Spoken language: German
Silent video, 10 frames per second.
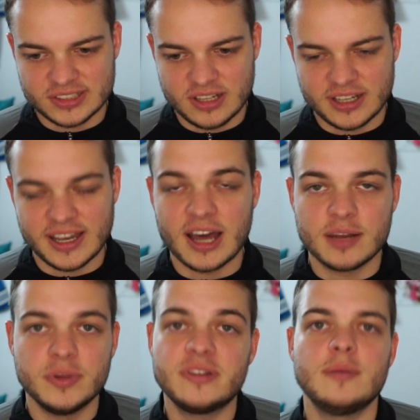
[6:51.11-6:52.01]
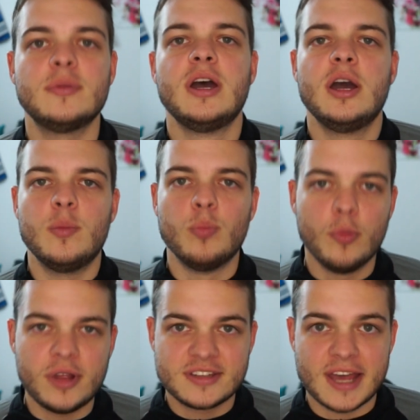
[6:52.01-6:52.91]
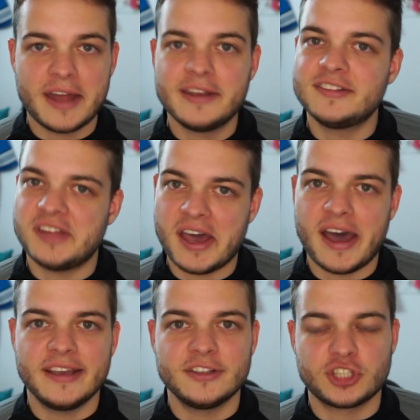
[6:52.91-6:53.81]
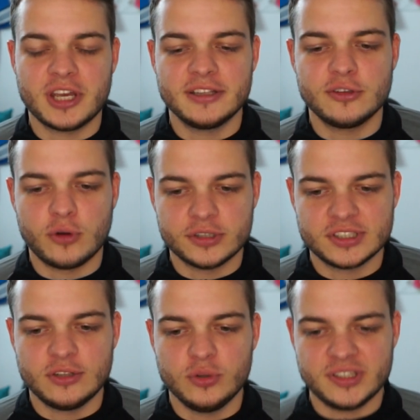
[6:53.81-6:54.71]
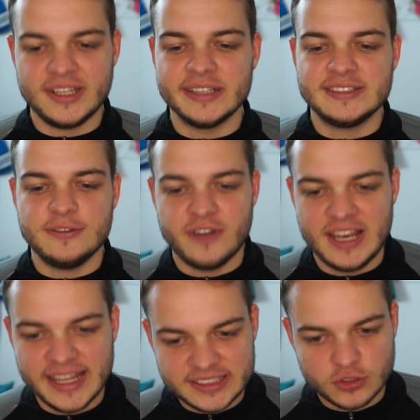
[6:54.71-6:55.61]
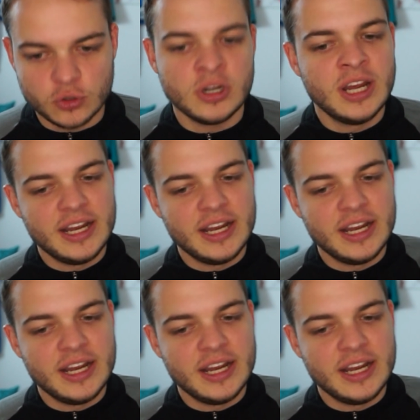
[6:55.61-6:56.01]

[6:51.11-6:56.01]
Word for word: Äh, gerade mit dem momentan sehr eingeschränkten Roster durch die ganzen Verletzungen.